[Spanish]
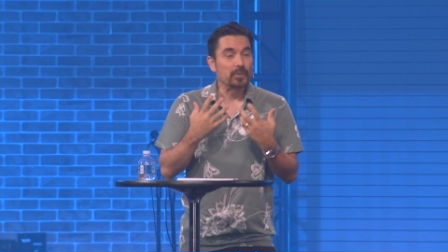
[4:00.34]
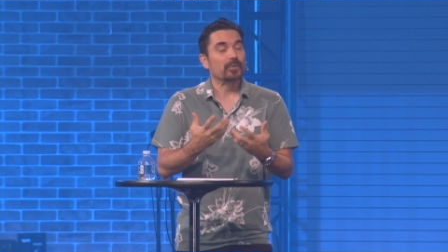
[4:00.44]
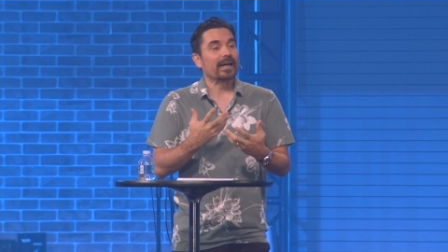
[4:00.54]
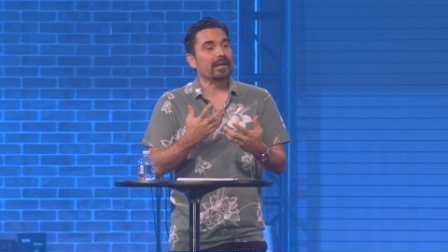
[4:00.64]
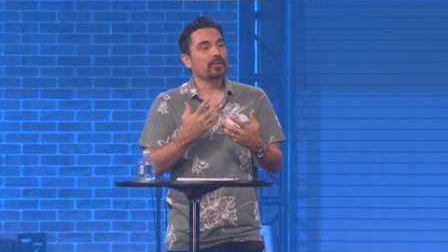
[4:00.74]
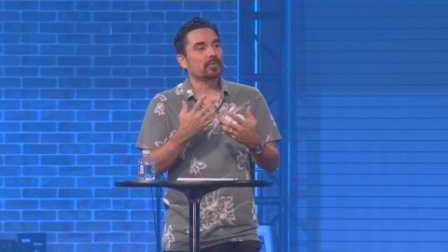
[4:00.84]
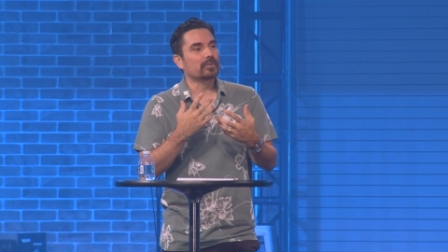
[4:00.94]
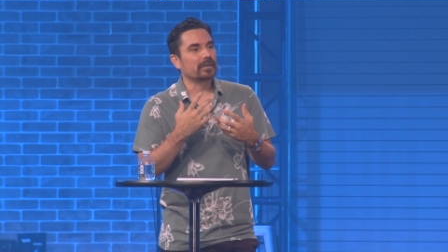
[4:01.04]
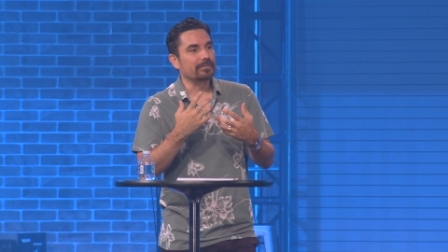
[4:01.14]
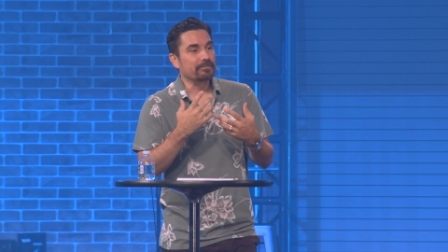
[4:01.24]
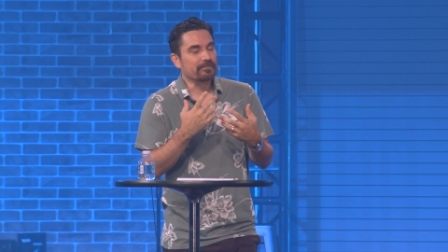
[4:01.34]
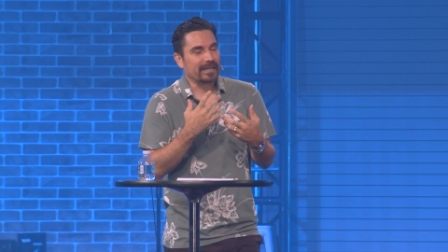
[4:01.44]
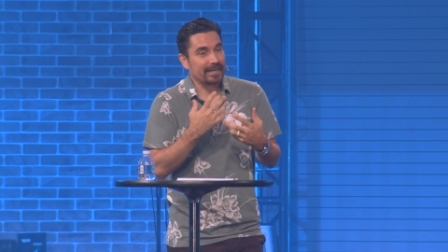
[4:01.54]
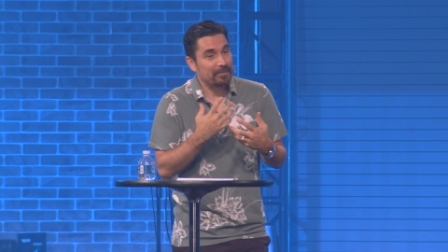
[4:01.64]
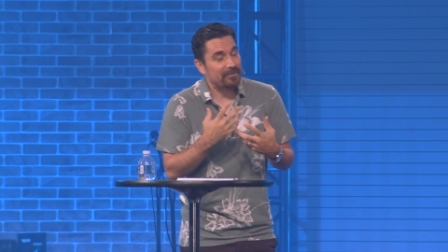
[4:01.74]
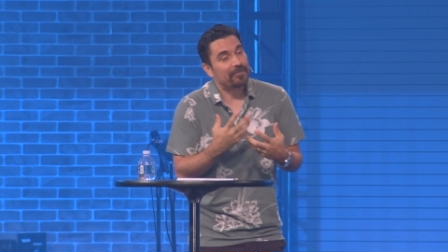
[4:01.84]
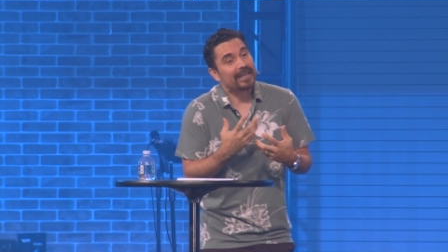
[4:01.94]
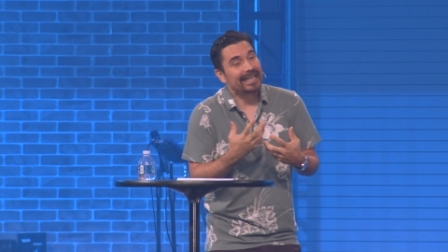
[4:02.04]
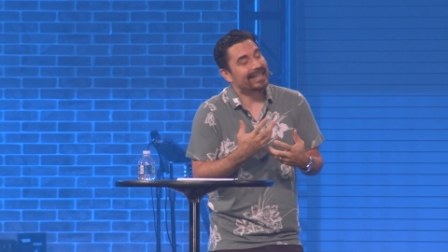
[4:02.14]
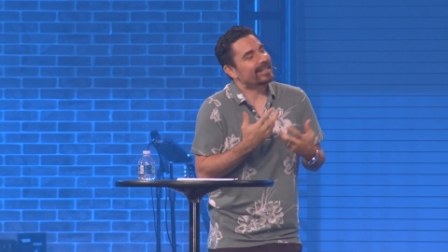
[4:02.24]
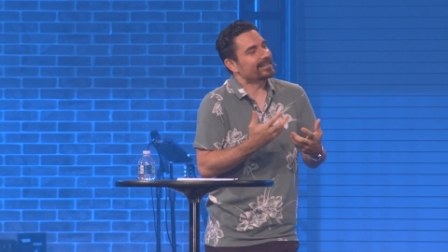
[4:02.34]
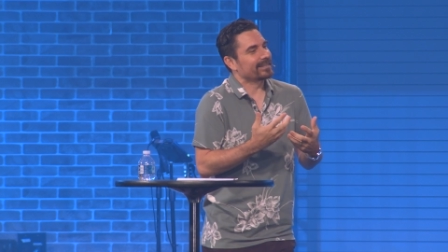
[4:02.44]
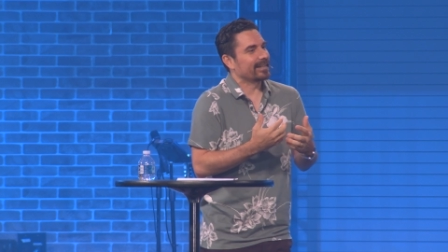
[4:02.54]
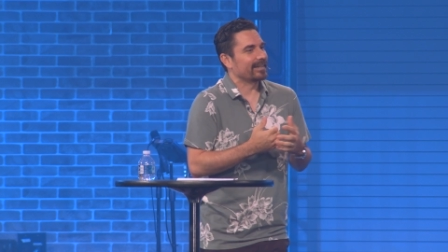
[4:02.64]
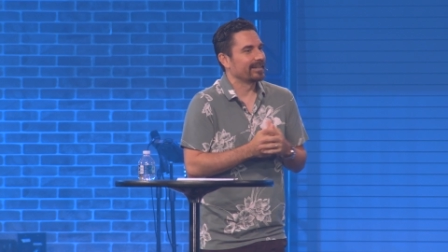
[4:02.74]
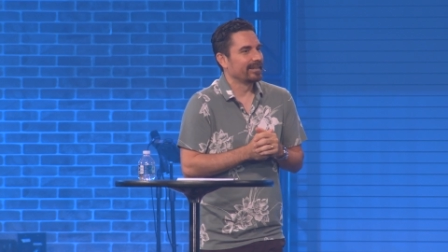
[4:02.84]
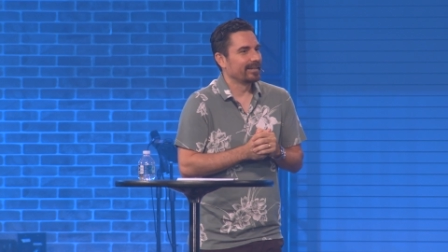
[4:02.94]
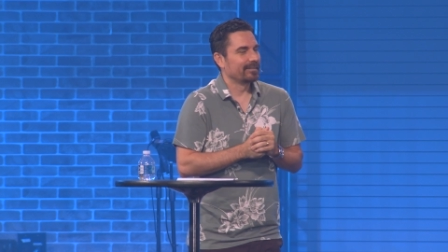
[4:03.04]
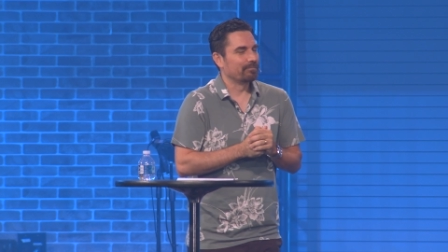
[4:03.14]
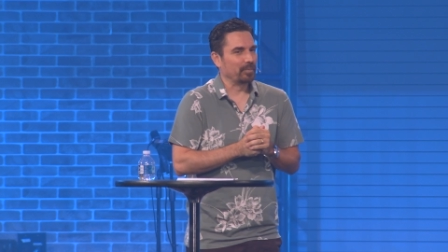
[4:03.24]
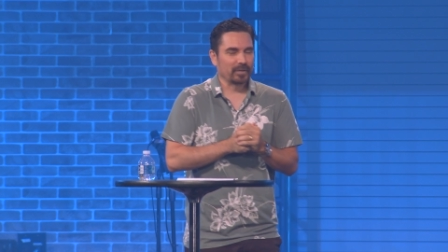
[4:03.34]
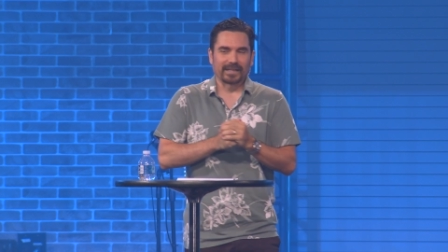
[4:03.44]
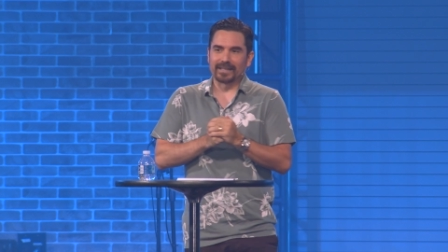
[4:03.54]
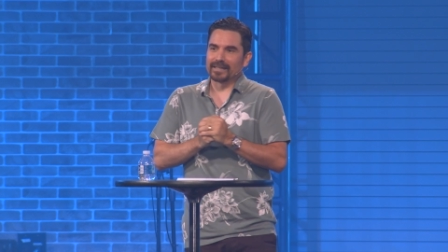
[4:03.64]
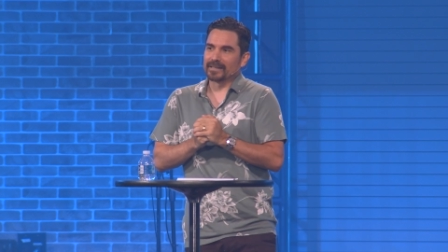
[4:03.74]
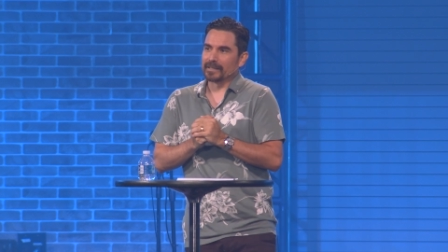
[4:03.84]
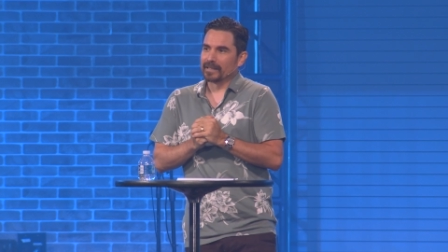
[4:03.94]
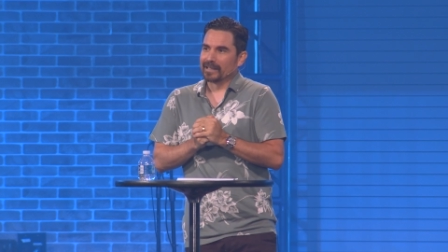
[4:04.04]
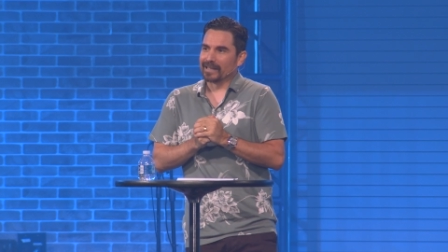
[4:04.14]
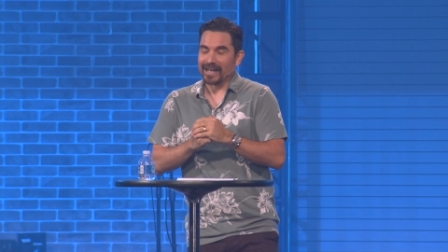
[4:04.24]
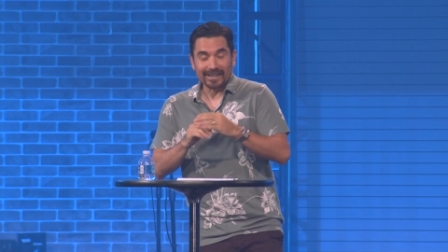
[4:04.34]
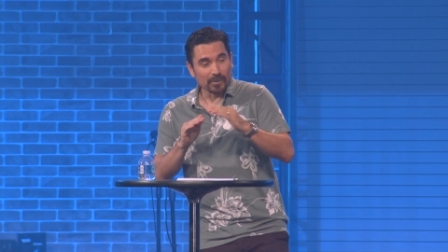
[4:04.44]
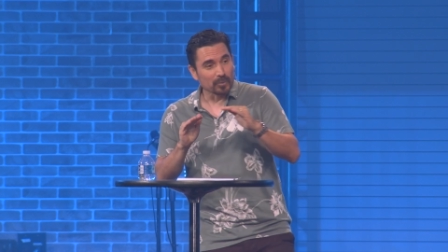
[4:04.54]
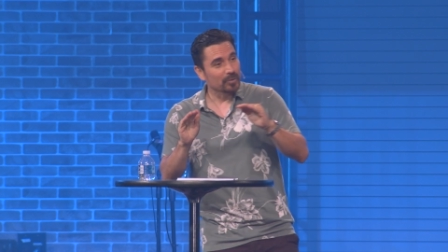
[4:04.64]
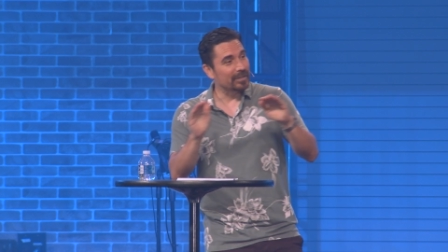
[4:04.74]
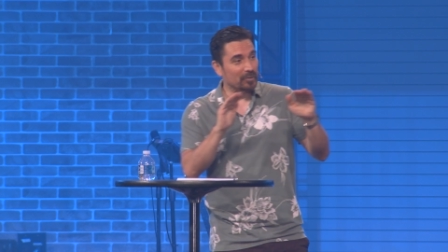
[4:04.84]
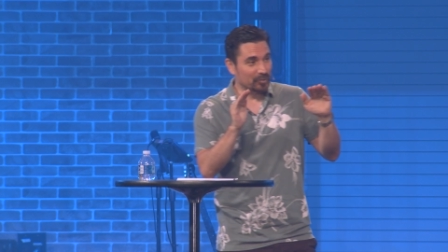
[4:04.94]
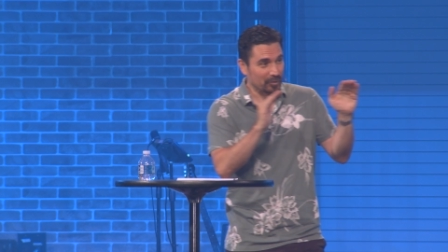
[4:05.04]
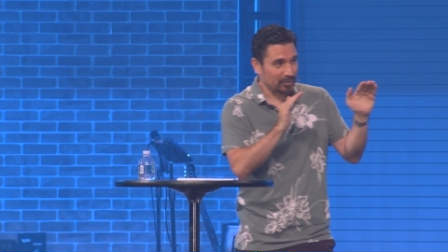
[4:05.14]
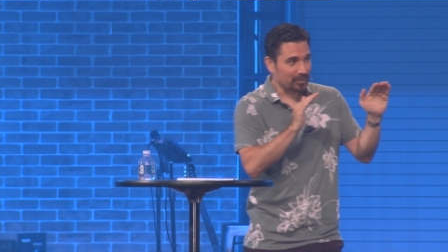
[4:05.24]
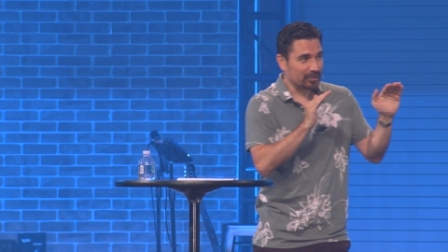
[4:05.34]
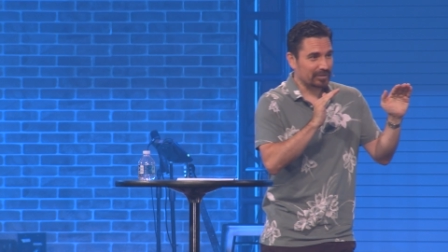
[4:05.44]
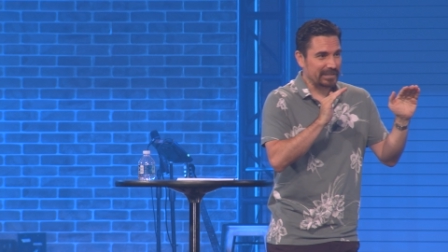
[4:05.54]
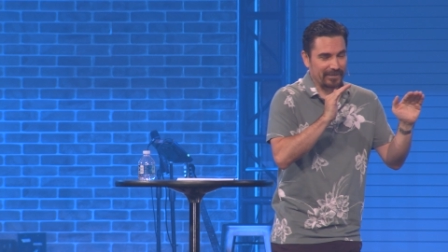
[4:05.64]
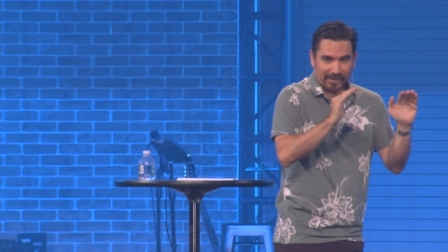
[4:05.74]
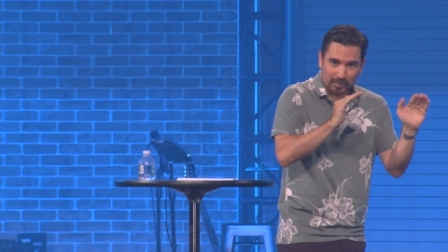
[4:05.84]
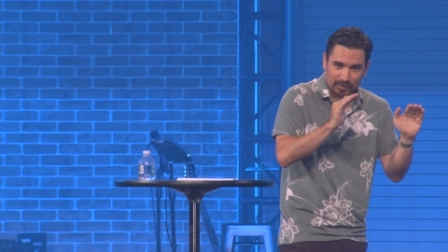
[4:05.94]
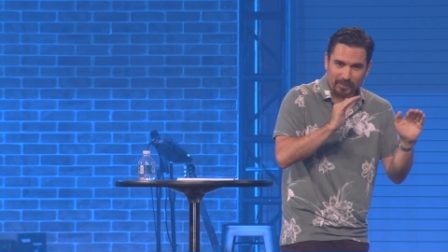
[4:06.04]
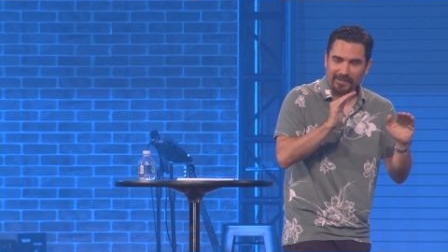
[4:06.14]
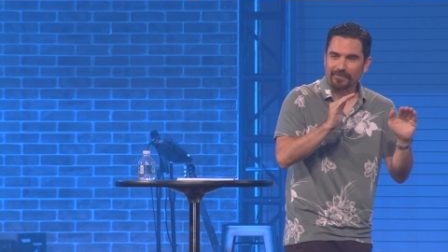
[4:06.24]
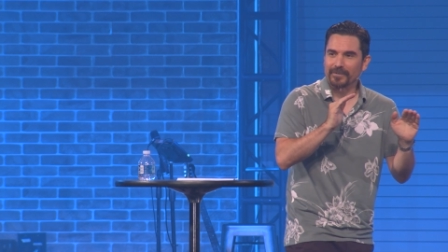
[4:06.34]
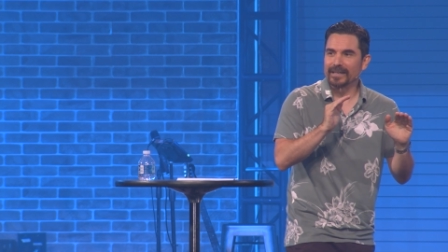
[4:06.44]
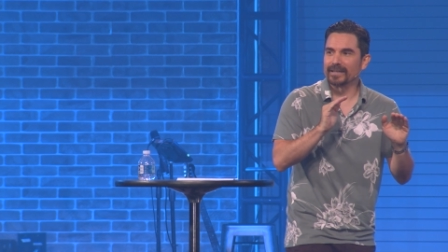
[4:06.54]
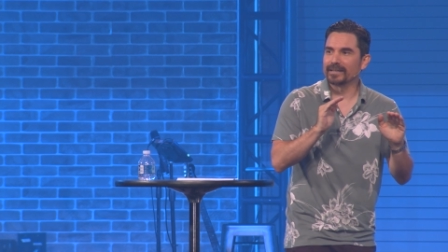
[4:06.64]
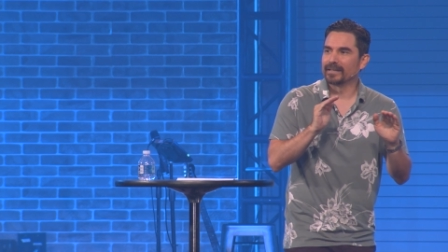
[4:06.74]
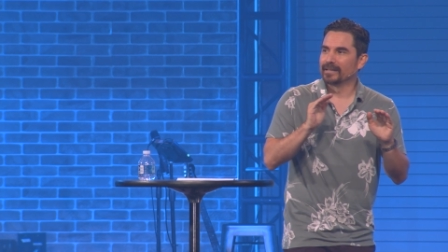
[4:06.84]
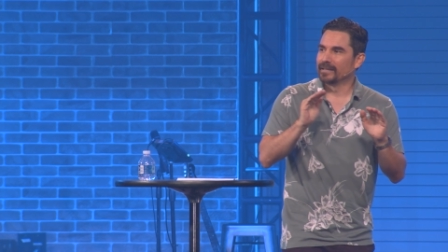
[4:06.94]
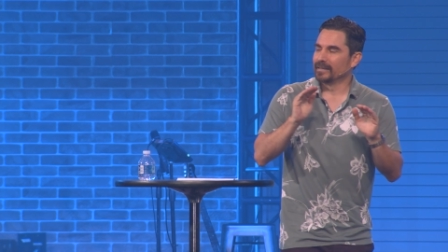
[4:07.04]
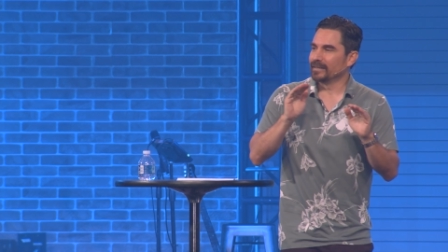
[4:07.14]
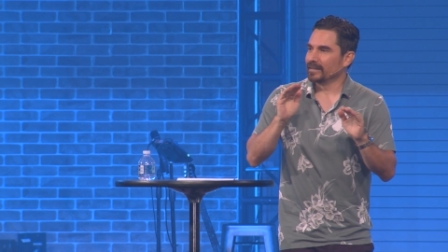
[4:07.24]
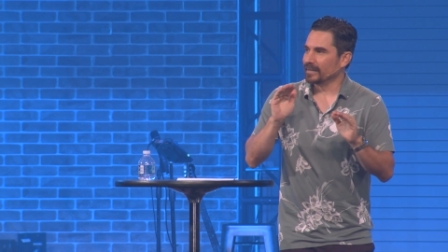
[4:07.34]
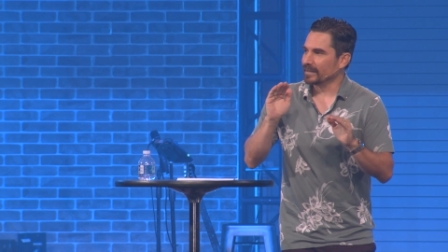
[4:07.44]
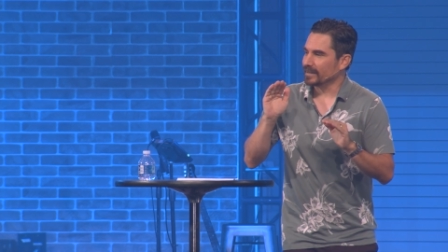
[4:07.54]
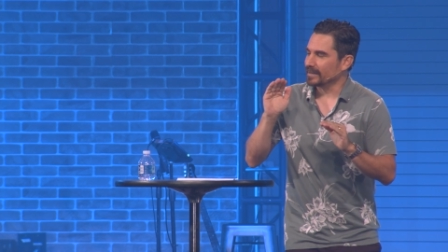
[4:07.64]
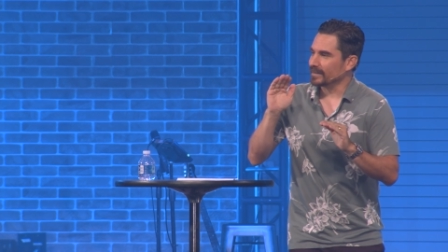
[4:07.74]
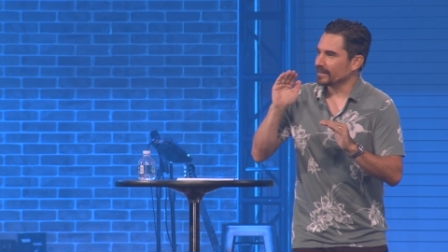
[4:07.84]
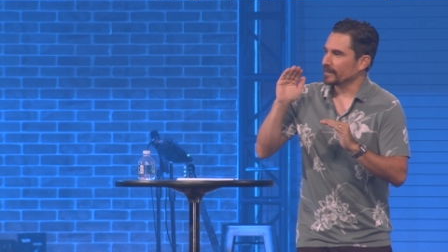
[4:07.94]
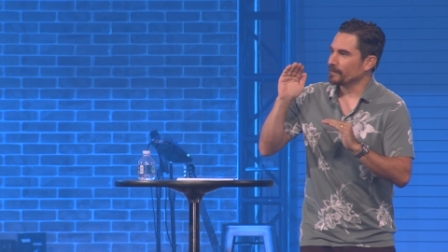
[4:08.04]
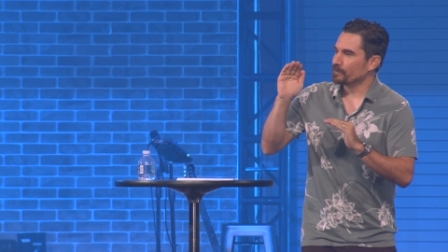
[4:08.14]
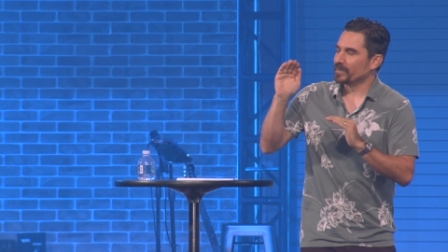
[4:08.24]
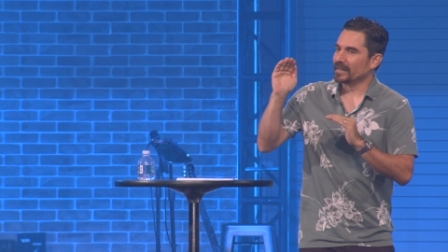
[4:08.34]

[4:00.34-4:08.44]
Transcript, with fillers: ayudado mm, que mi fe crezca, porque cada uno de nosotros llevamos una fe. Eh,